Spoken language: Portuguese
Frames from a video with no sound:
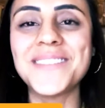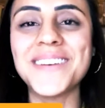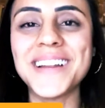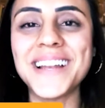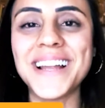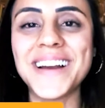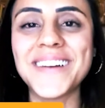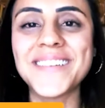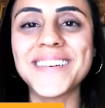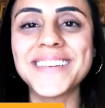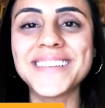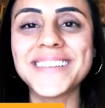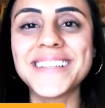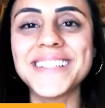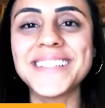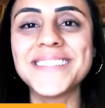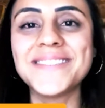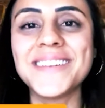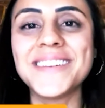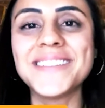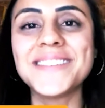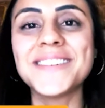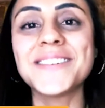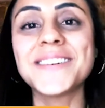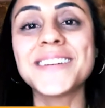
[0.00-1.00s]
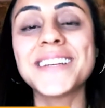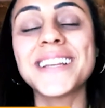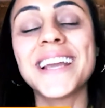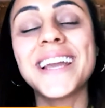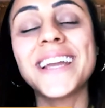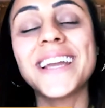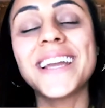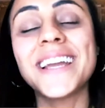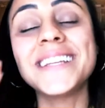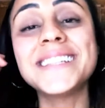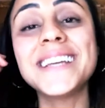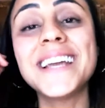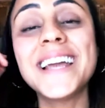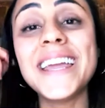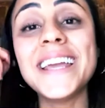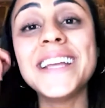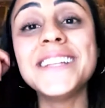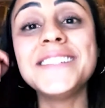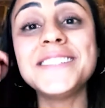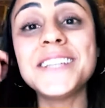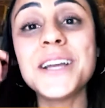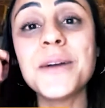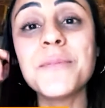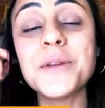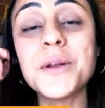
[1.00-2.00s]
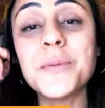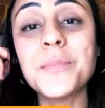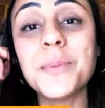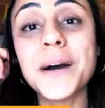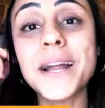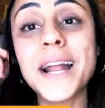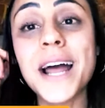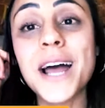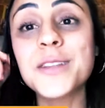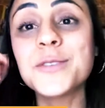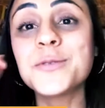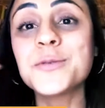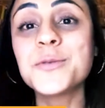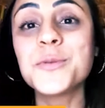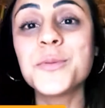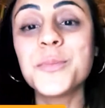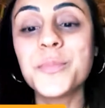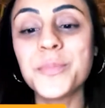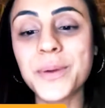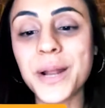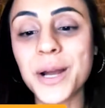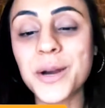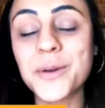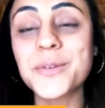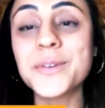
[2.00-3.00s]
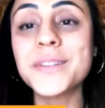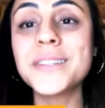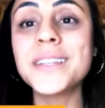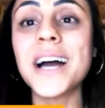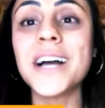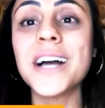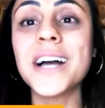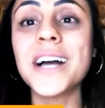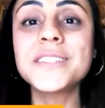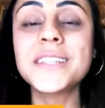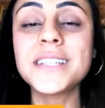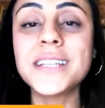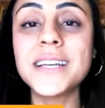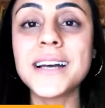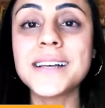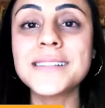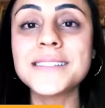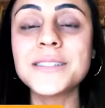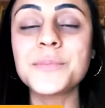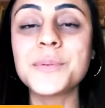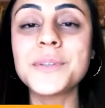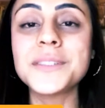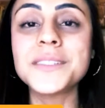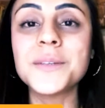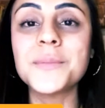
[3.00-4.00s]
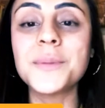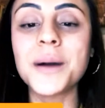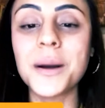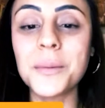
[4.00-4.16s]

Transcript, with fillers: trabalhar com atendimento ao cliente. E uhum. tinha preparado um para cuidar de criança, para ser